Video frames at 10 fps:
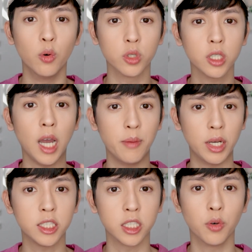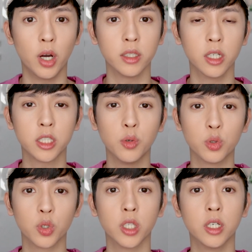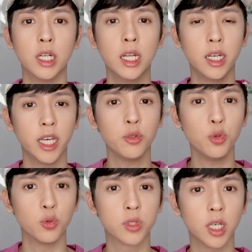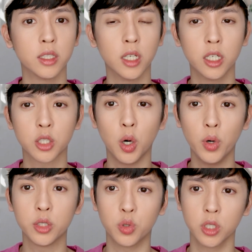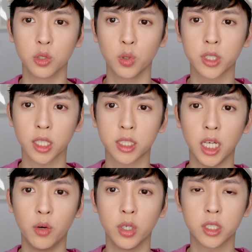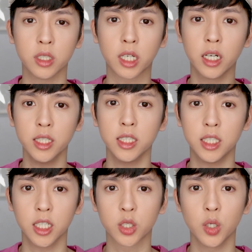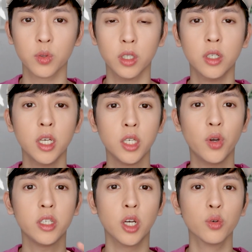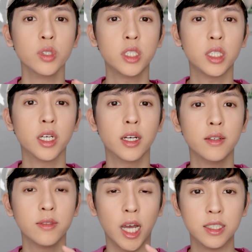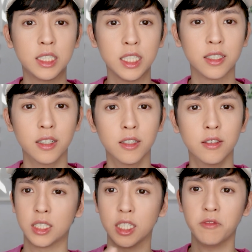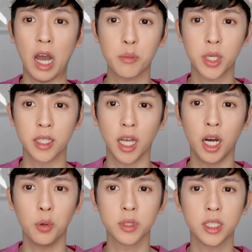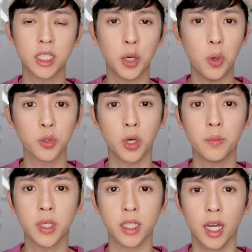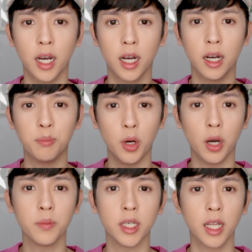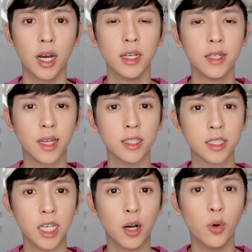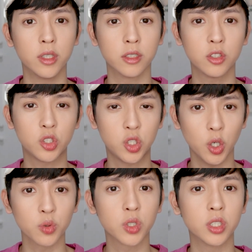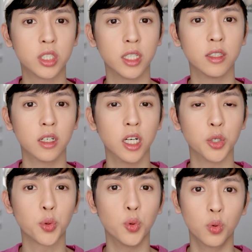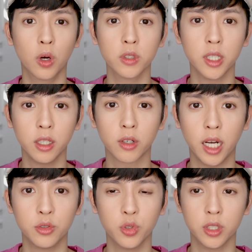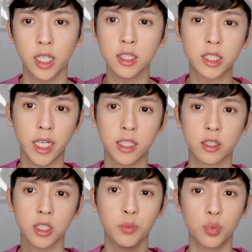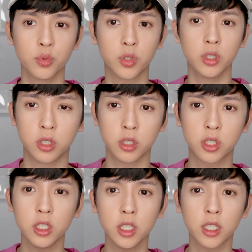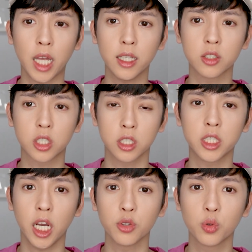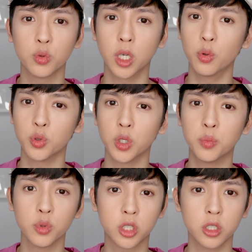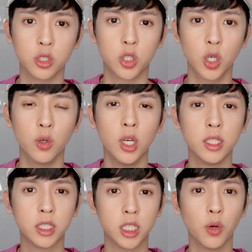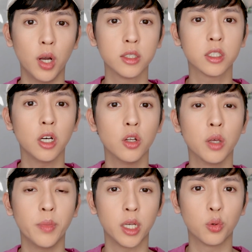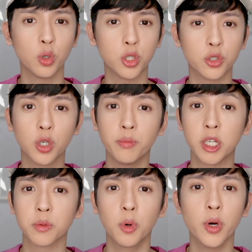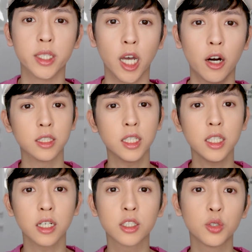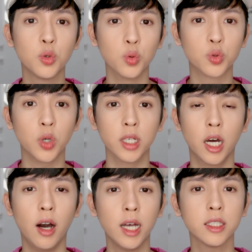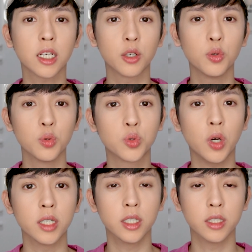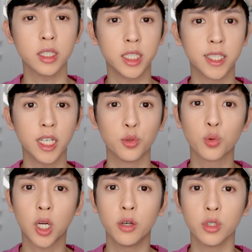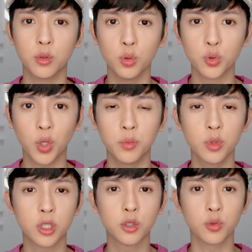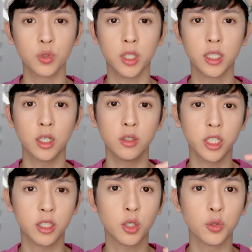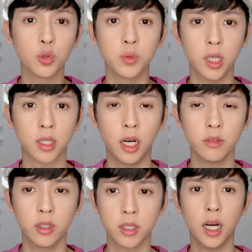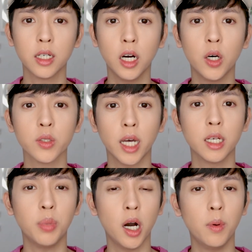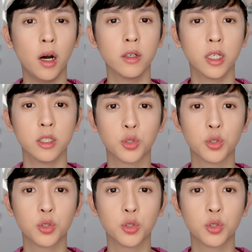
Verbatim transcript: 我是还蛮喜欢的，而且我觉得连女生呢都会觉得说这个香味是可以接受的，因为有一些男性的洗发品啊，或是一些化妆品啊、保养品啊，它的香味呢是就是真的很古龙的那种感觉，但是这一支呢不是，只是呢它的持香度呢，我觉得不持久，洗完之后呢没多久就没什么味道。质地呢是露状，然后它的这个露状呢是延展度高的露状，不是属于那种粘稠度比较高的，然后它的泡泡呢